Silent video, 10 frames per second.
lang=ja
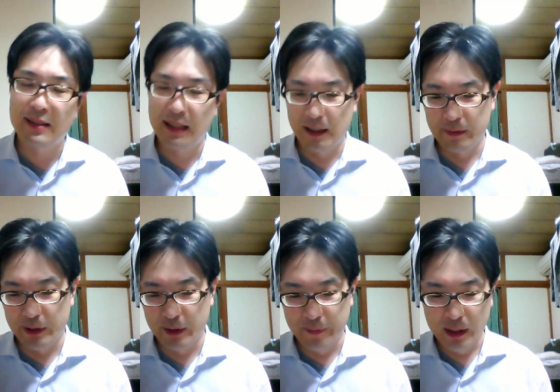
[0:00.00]
ですけれど
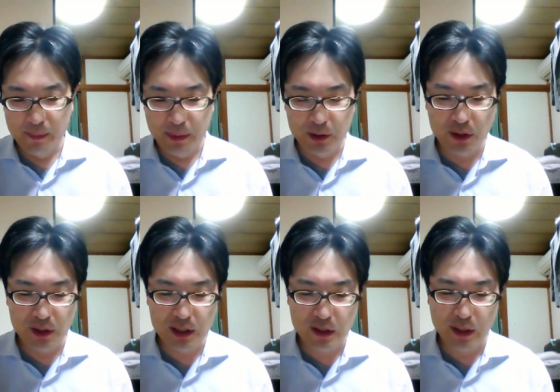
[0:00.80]
も、まあ、うち
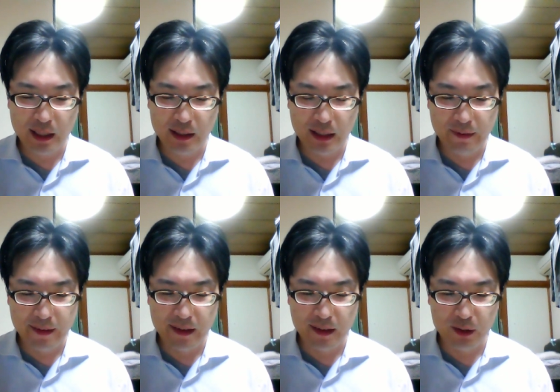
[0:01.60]
の父親なんかに言
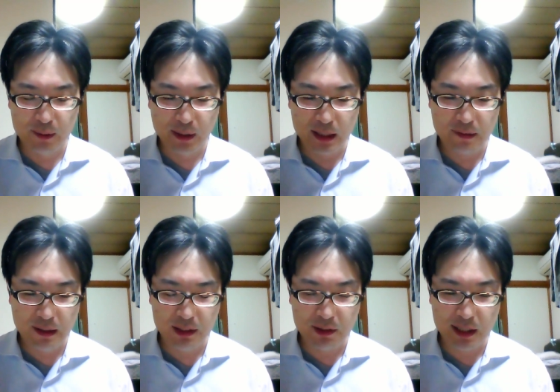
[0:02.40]
わせると、昔
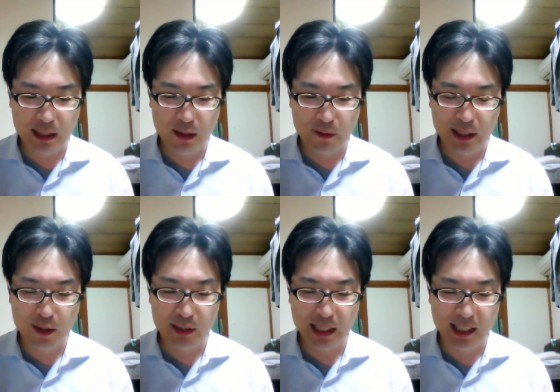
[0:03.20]
はうちの実家の
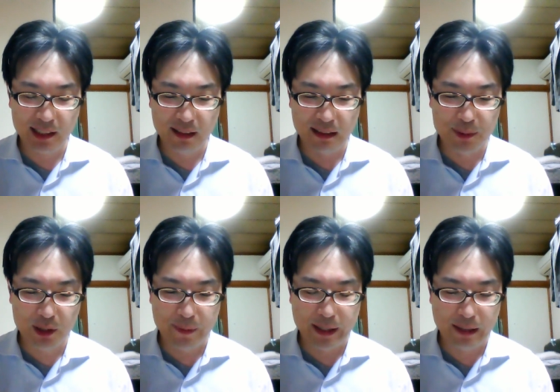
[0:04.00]
脇を流れてる阿
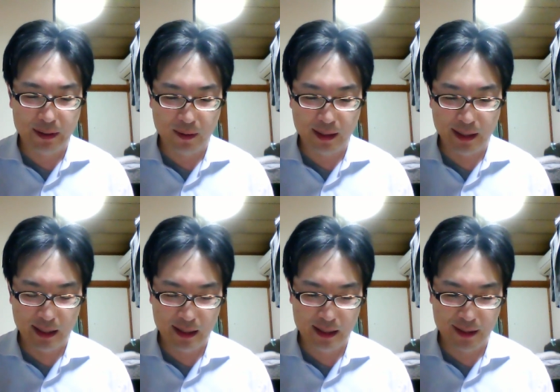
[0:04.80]
武隈川とか
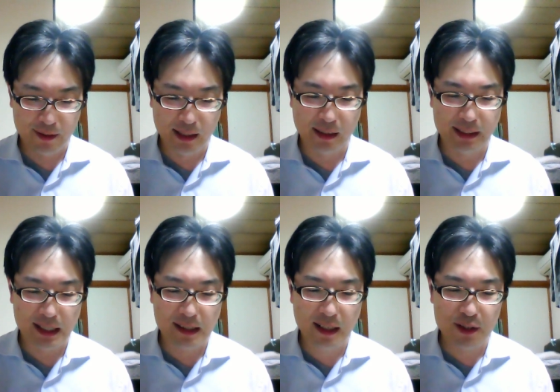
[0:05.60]
ね、あの、なんか
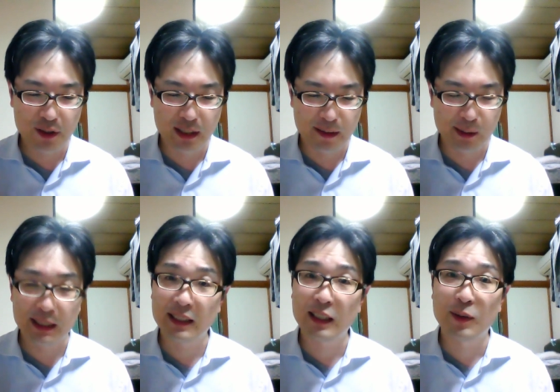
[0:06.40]
砂利採取ってのは
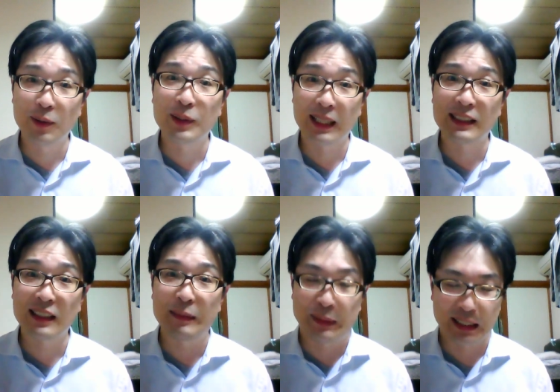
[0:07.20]
昔は結構よくやって
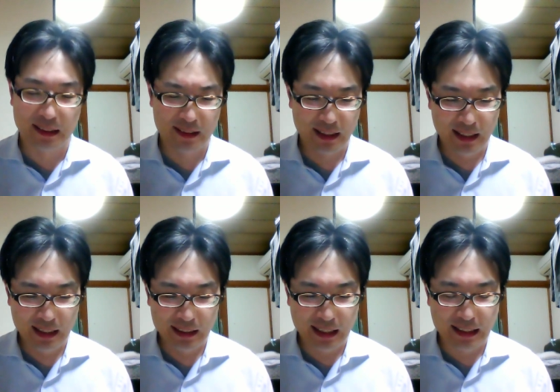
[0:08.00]
たみたいです。
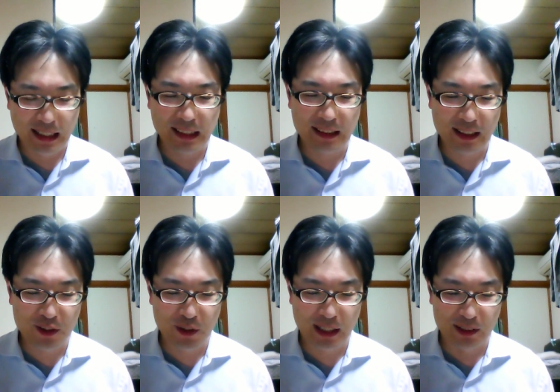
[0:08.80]
ただ砂利
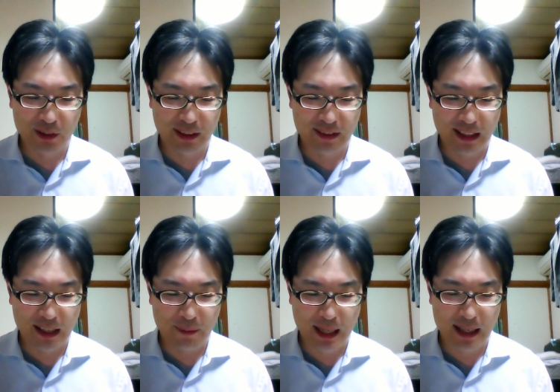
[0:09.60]
採取をやるとです
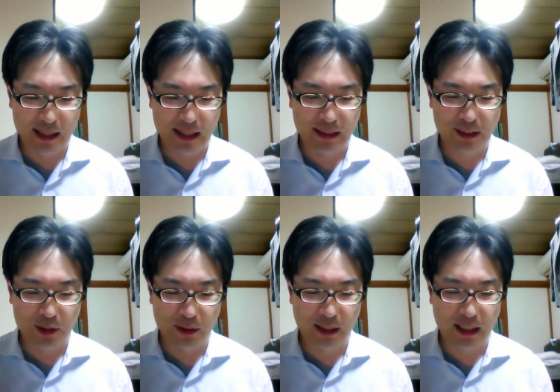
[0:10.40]
ね、まあ、簡単に言う
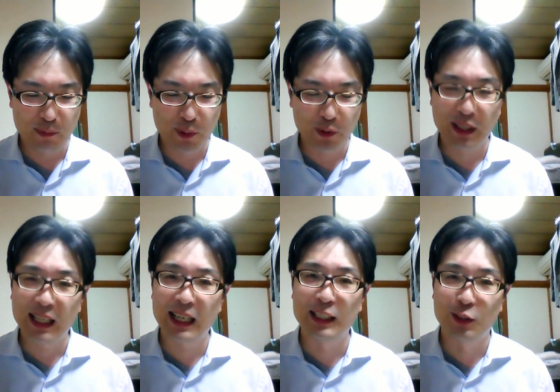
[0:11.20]
とあの、堤防の
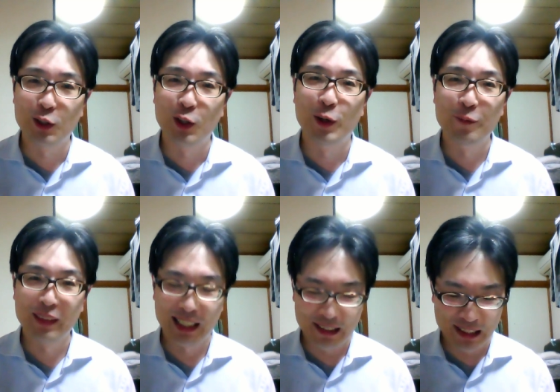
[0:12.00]
中の
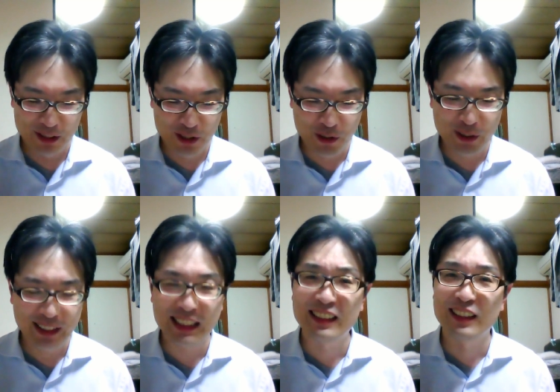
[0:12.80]
あの、
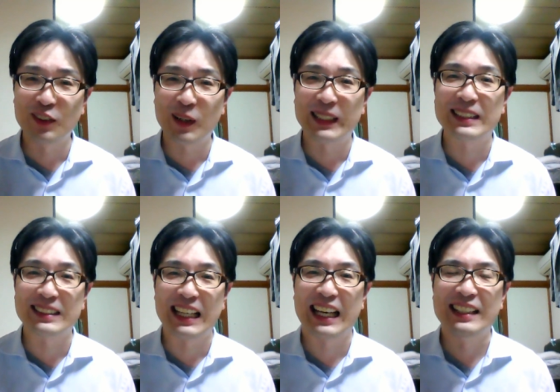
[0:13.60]
春節とかで
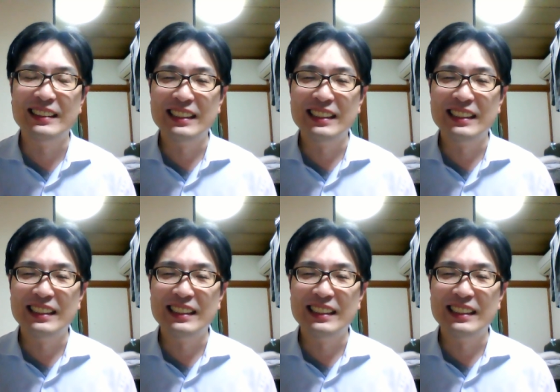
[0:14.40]
すね、